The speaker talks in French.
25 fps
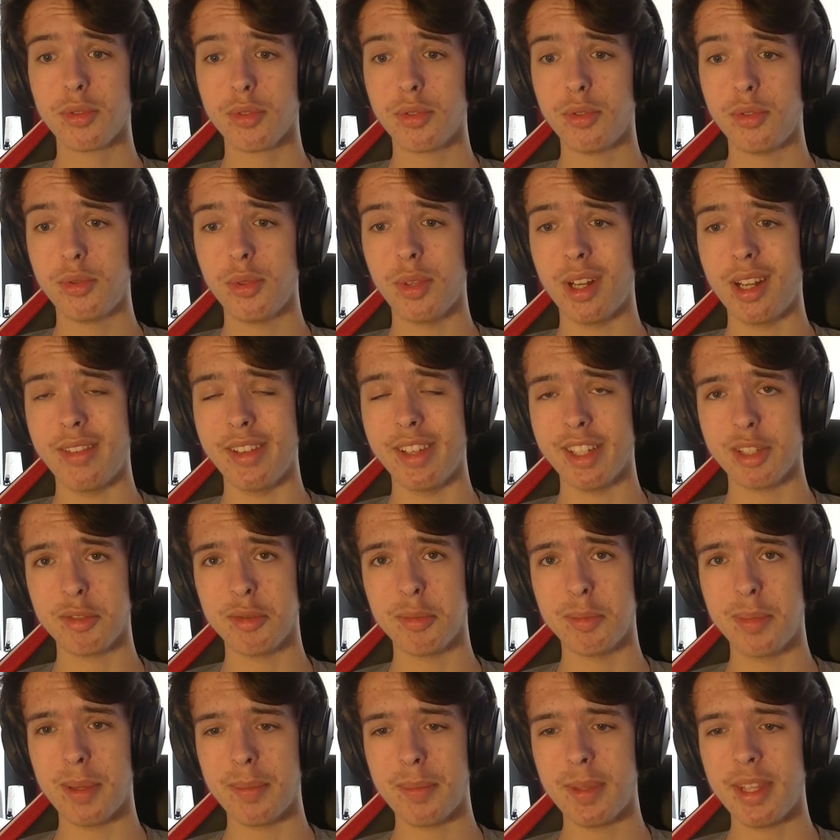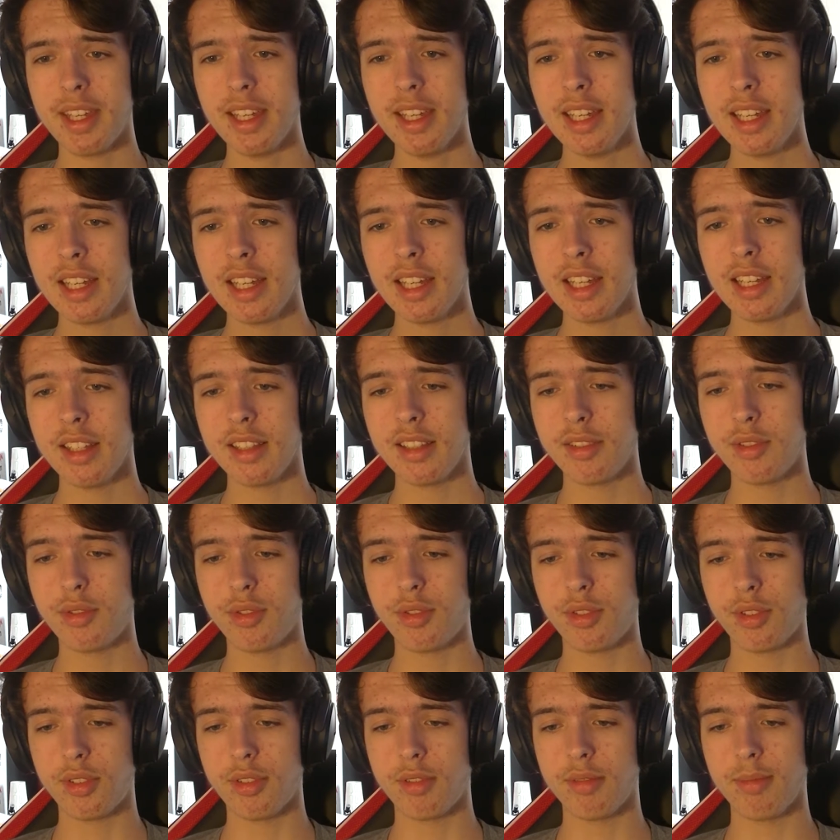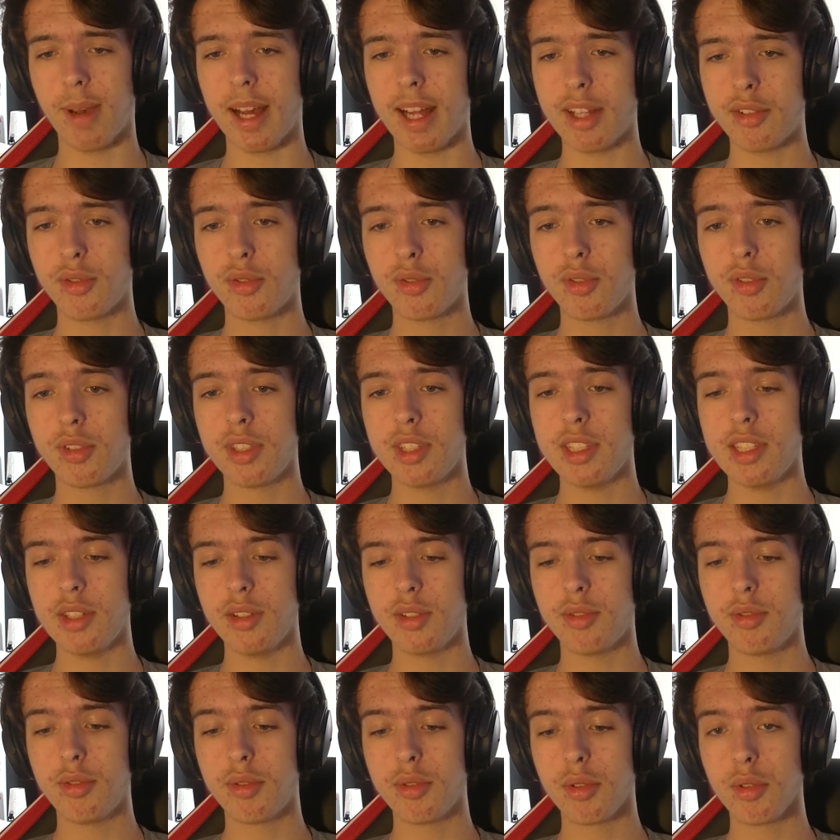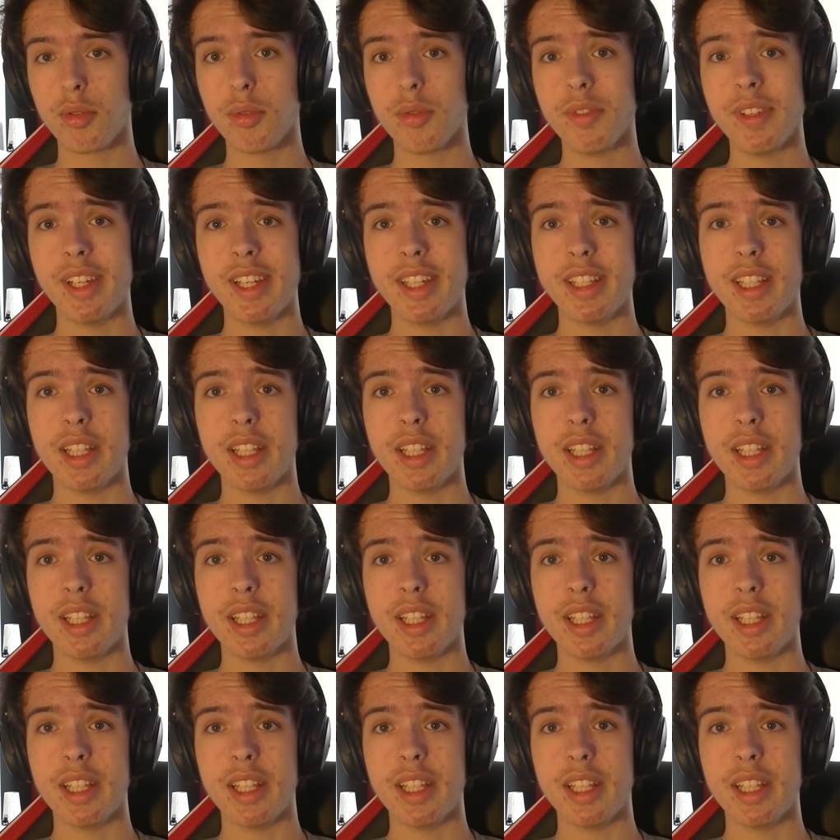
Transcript: tu joues à la version papier, bah, tu, te retrouves avec